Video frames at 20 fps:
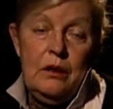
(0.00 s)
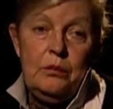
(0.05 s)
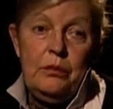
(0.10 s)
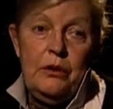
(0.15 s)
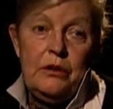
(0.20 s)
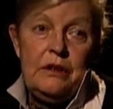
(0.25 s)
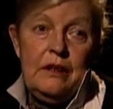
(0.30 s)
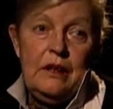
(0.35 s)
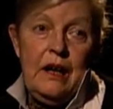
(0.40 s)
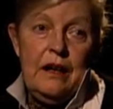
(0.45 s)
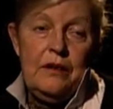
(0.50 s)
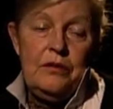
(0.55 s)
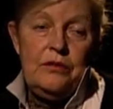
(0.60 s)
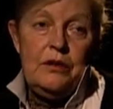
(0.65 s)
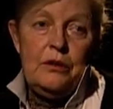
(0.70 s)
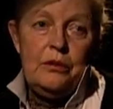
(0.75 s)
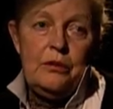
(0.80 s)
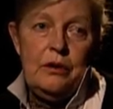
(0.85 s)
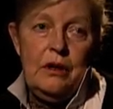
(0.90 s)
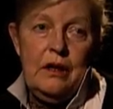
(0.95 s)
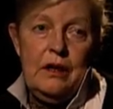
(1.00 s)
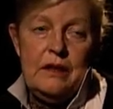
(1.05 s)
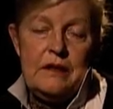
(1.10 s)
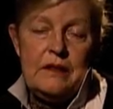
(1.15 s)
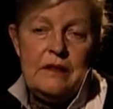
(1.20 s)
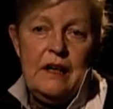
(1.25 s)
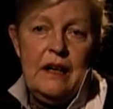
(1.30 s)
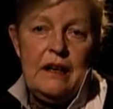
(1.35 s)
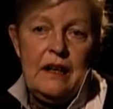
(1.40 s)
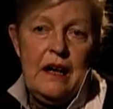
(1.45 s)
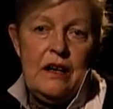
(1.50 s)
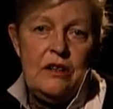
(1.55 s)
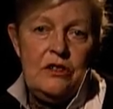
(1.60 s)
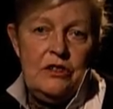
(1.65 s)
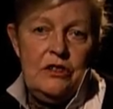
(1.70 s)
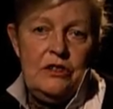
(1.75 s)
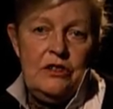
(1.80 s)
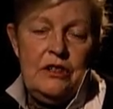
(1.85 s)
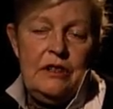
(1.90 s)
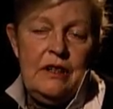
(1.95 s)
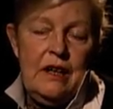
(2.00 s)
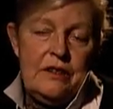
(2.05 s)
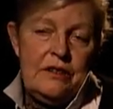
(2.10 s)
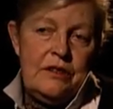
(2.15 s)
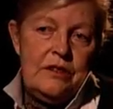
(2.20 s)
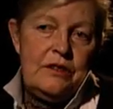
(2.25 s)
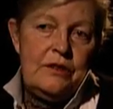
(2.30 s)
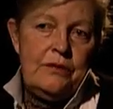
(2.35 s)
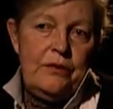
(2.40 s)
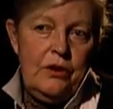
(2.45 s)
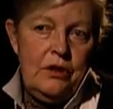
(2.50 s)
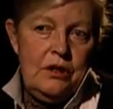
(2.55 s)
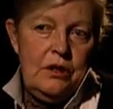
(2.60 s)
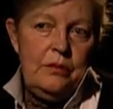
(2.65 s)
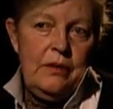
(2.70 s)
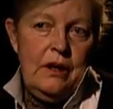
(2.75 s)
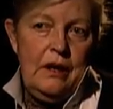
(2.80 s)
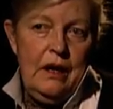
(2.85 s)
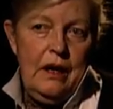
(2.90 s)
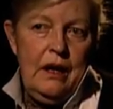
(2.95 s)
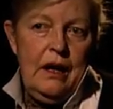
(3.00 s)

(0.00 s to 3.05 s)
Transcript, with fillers: potrafił zarazić nas swoim